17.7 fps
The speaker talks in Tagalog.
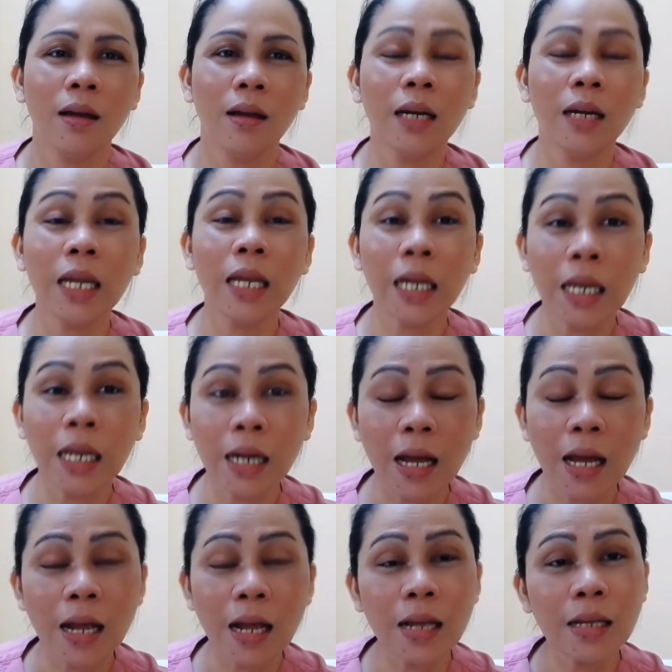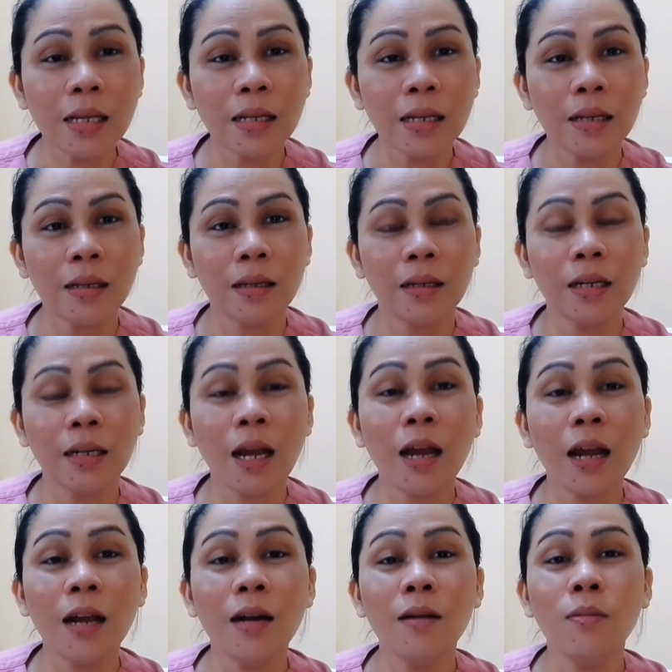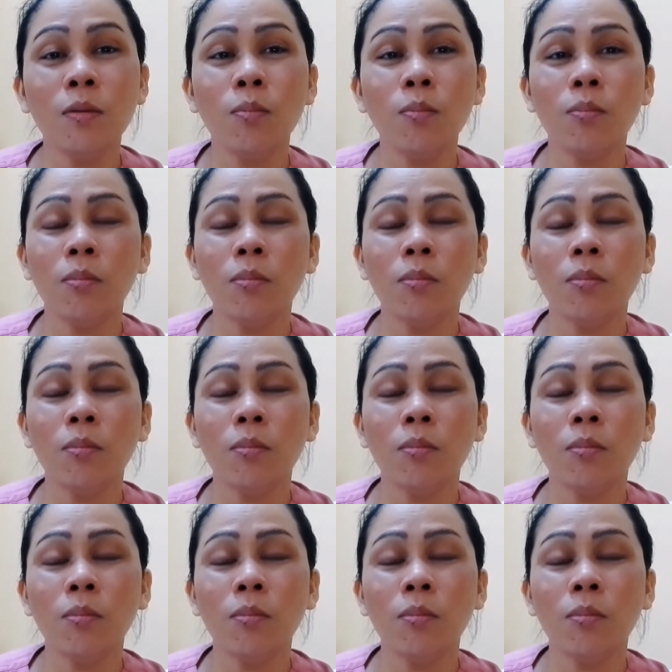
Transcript: ni Rina dahil